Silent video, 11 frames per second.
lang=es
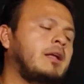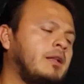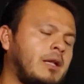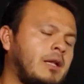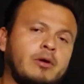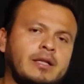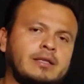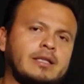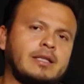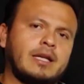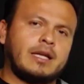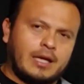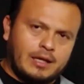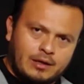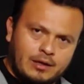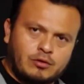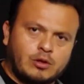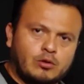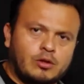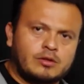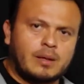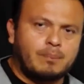Tenemos que entender que los
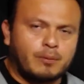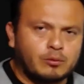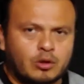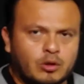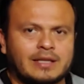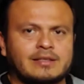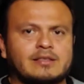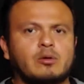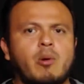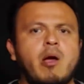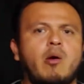116 puntos que antes tomaban